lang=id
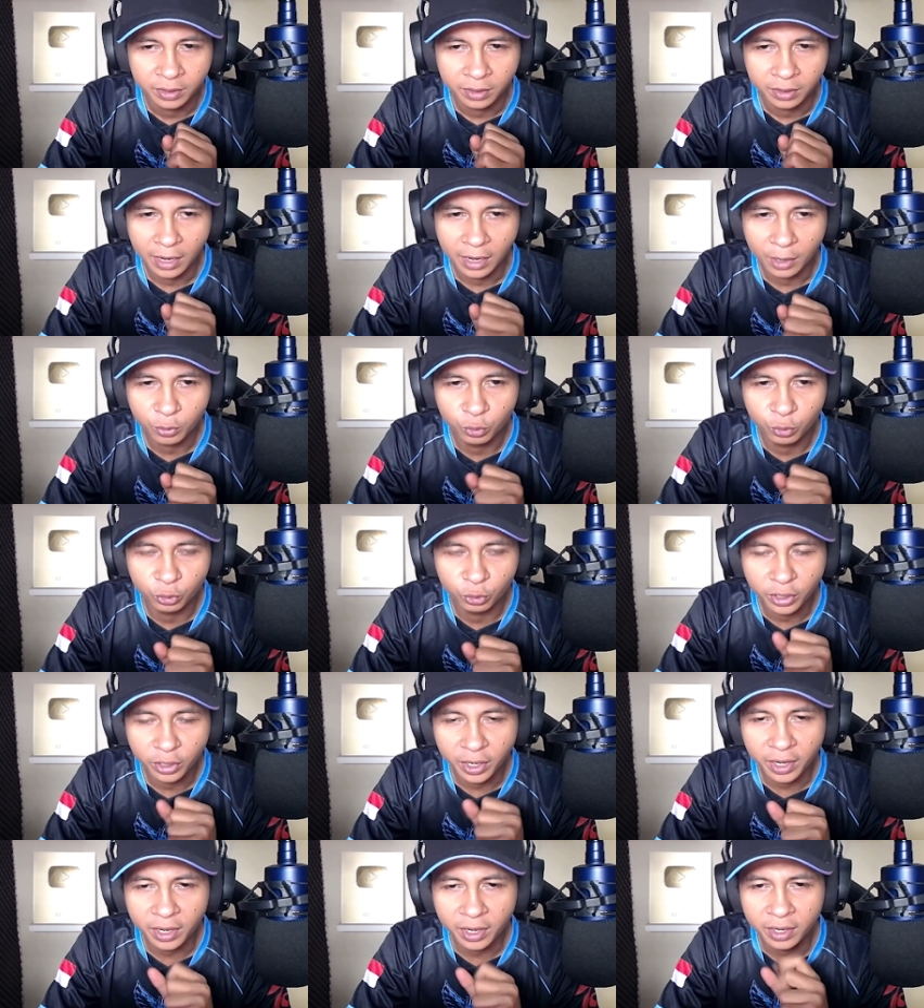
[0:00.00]

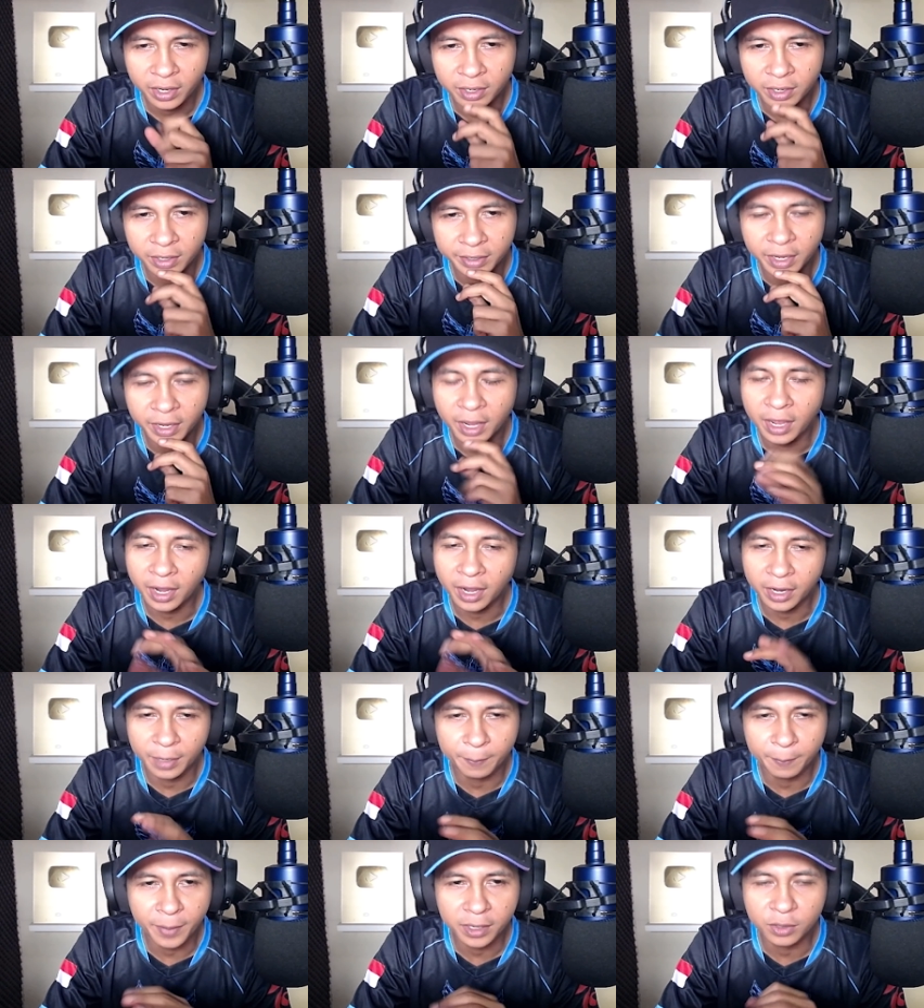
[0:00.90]
Lagunya ya
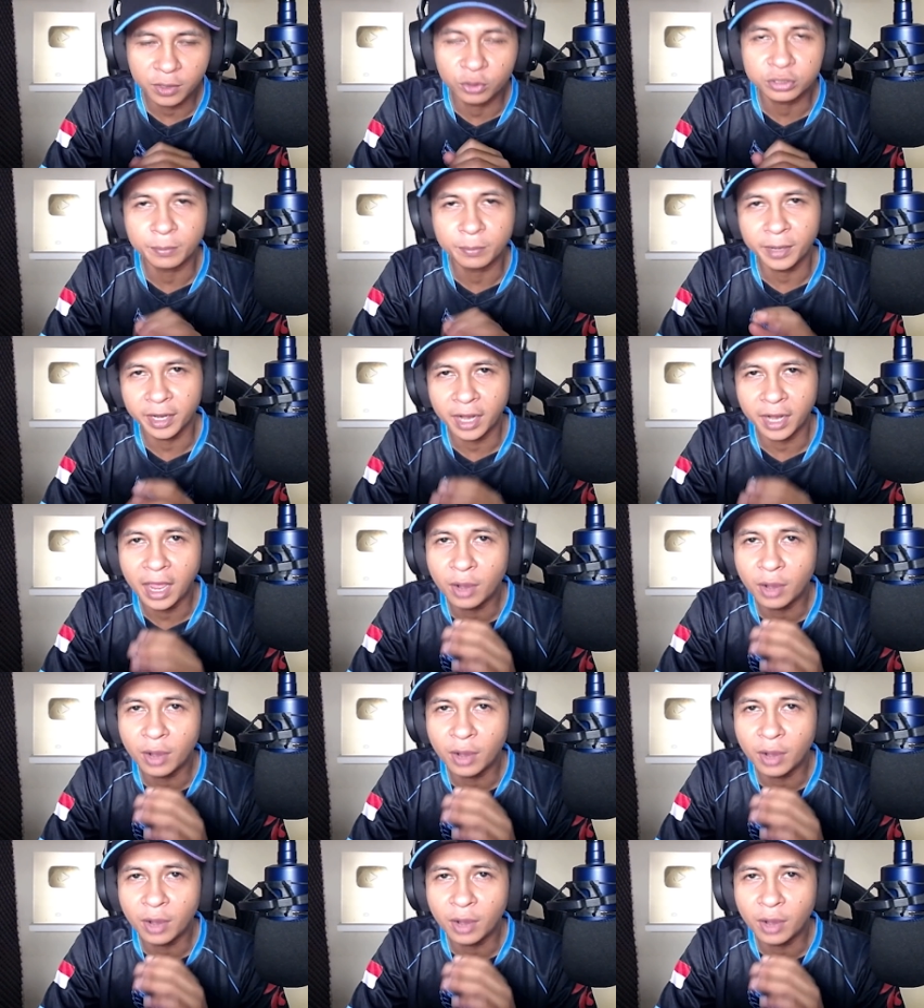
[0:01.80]
ke depan gak usah pakai